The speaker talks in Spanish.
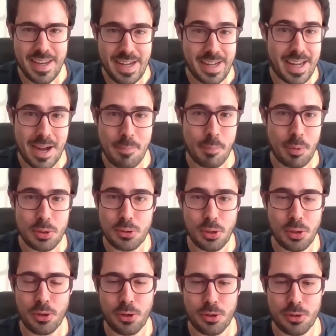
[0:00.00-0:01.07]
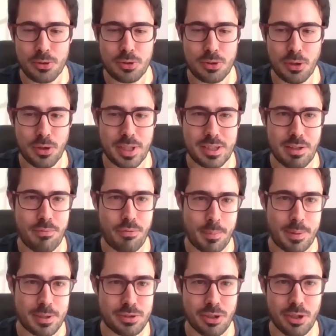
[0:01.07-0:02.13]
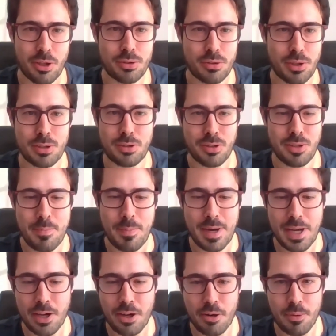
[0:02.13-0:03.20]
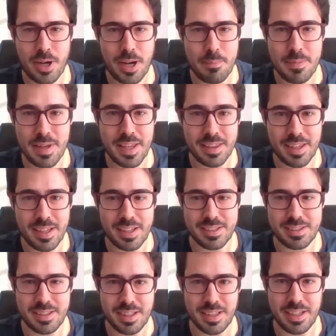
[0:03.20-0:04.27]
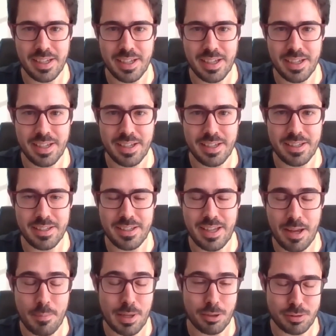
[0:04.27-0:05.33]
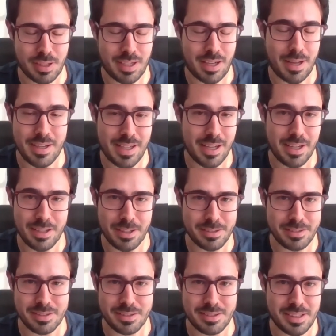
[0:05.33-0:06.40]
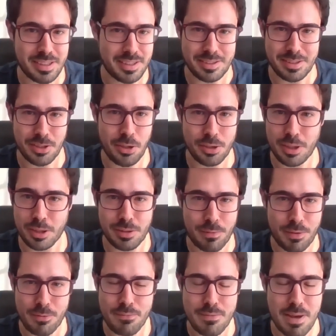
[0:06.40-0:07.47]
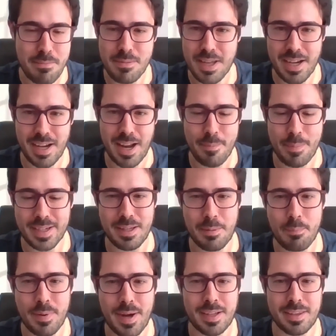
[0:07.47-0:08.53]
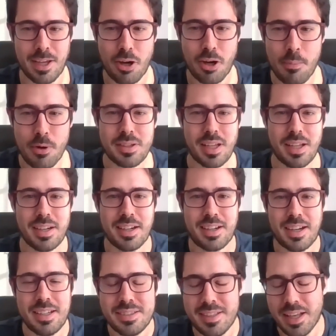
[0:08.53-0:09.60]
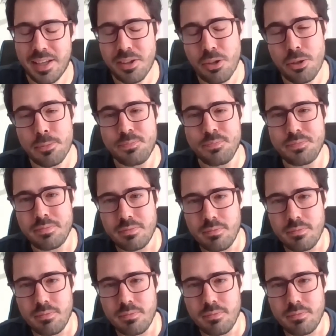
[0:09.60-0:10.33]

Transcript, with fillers: en el campo todo, toda esta información, todo esto de manejo por ambientes. Eh, y además, o sea, sí, se nota, o sea, fue bien, bien a la parte práctica, cómo lo están realizando.